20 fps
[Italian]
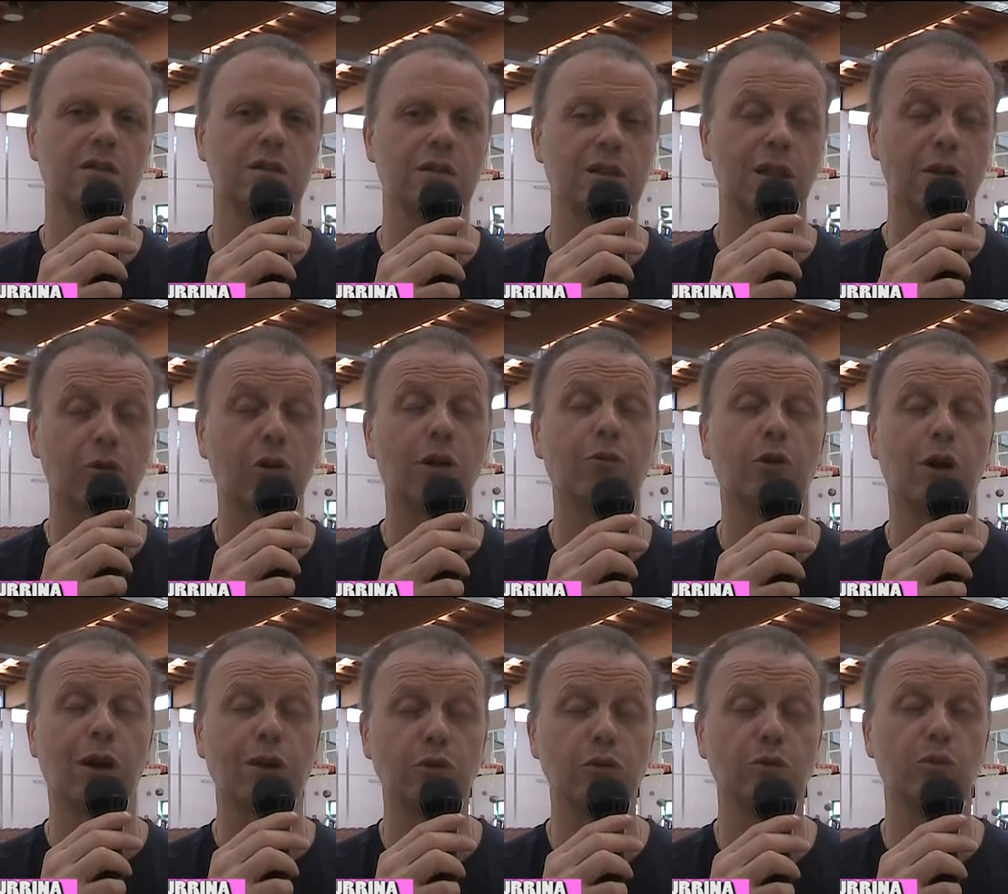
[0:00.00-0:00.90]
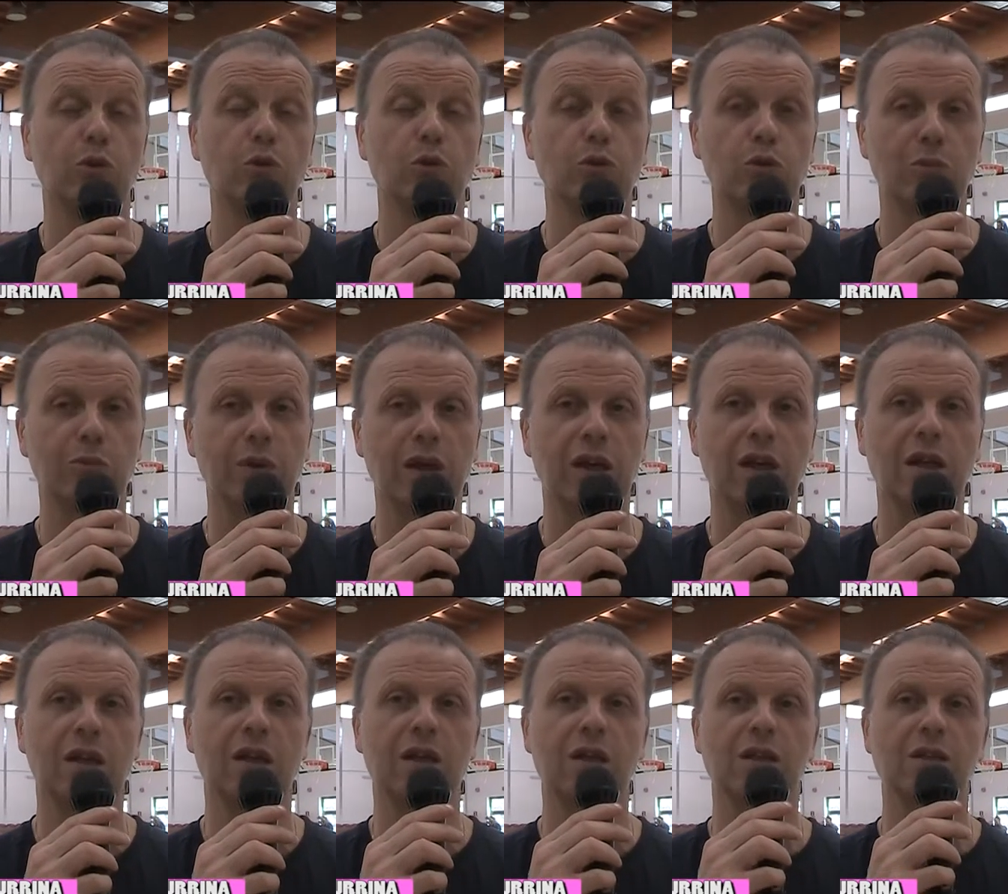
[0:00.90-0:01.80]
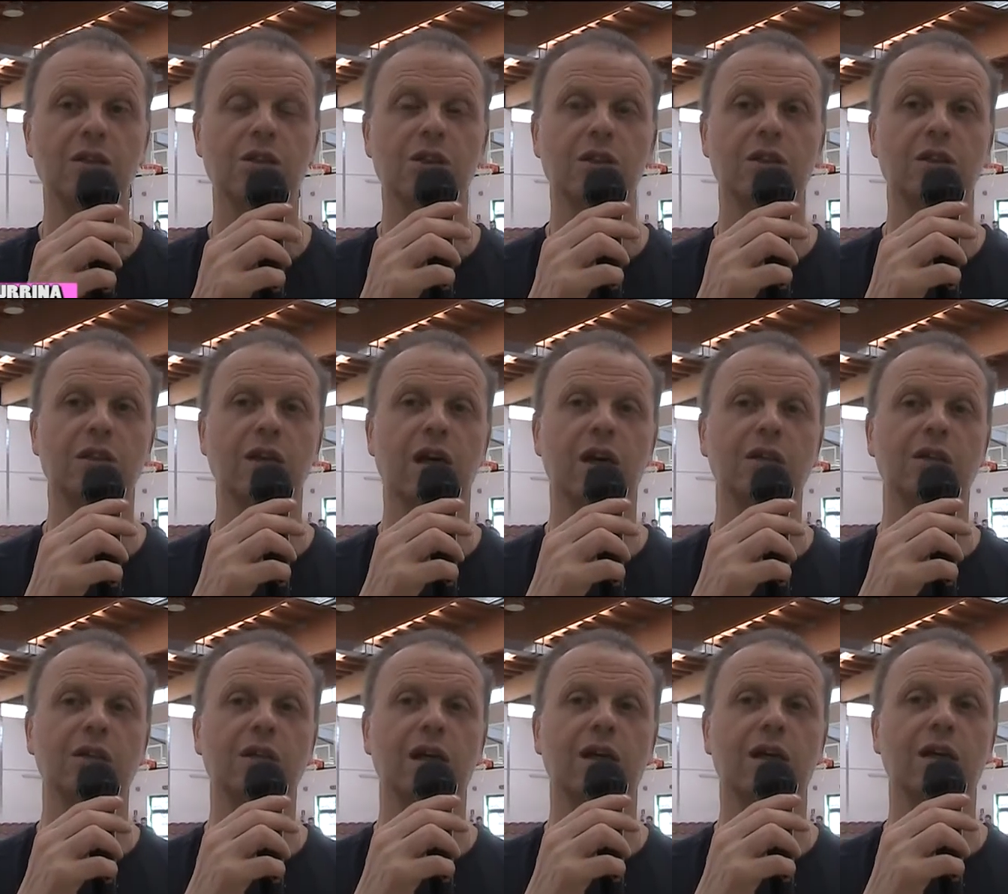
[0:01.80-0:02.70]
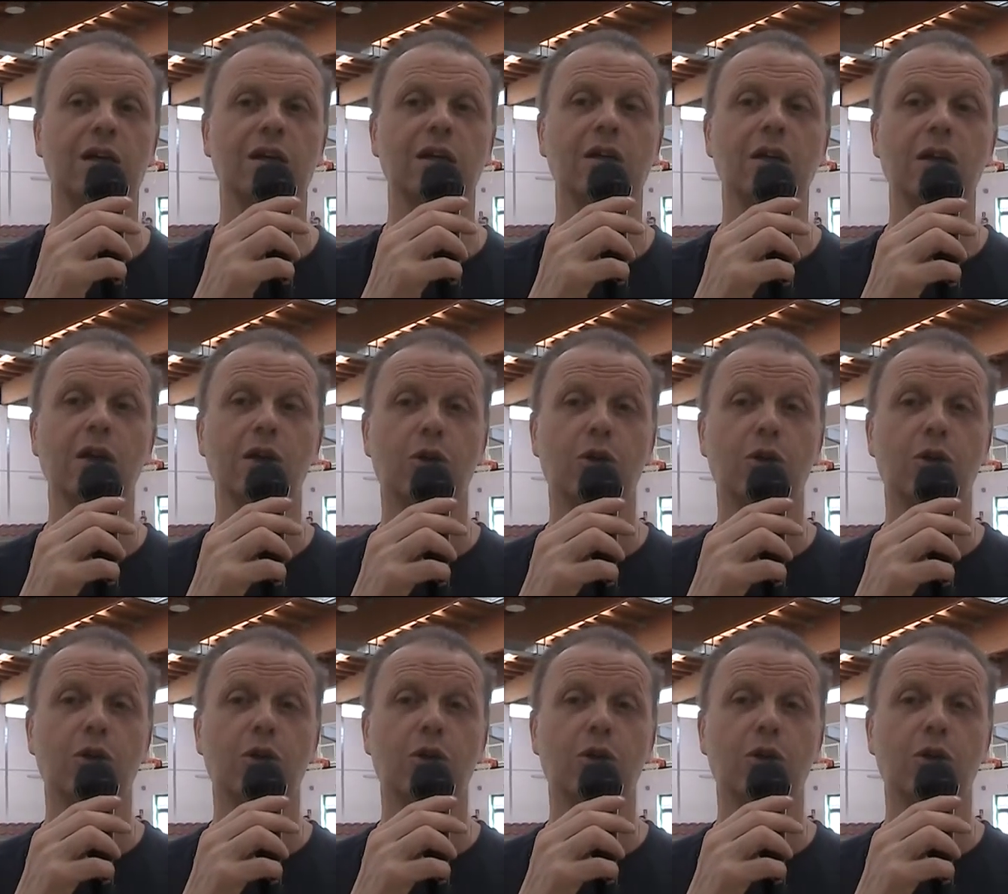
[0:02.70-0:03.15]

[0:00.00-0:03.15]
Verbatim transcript: stanno lavorando molto bene, c'è tanta